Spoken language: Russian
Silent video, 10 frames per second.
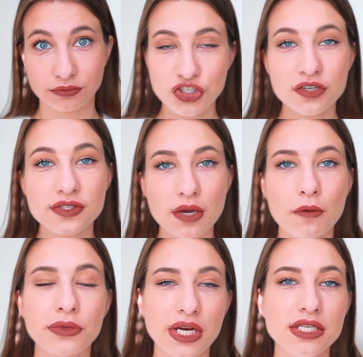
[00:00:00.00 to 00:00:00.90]
Сейчас в
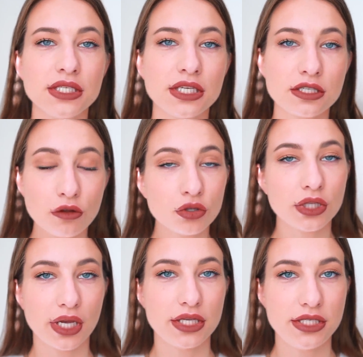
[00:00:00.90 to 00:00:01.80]
самом тренде
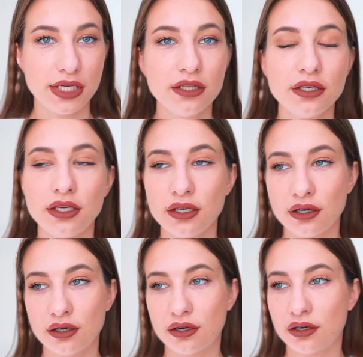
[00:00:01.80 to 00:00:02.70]
кислотные оттенки.
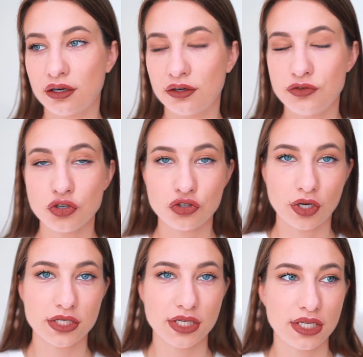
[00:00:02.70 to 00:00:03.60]
А, все, что
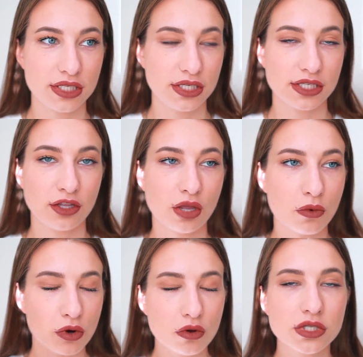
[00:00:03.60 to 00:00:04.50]
касается, не знаю,
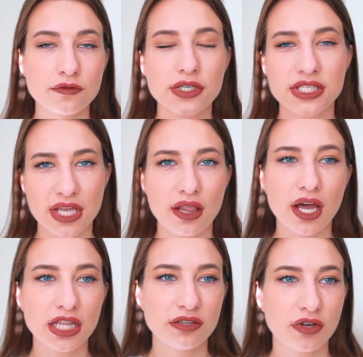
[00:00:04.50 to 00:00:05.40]
там розовых,
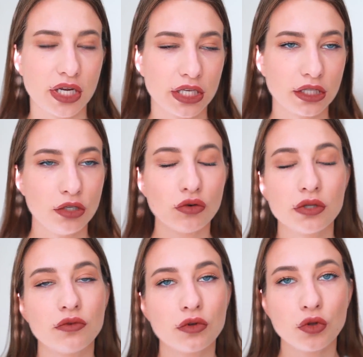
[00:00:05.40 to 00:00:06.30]
салатовых, каких-то
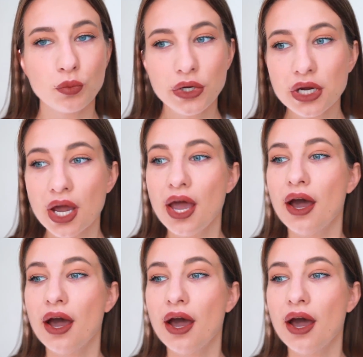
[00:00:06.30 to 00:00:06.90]
неоново-голубых.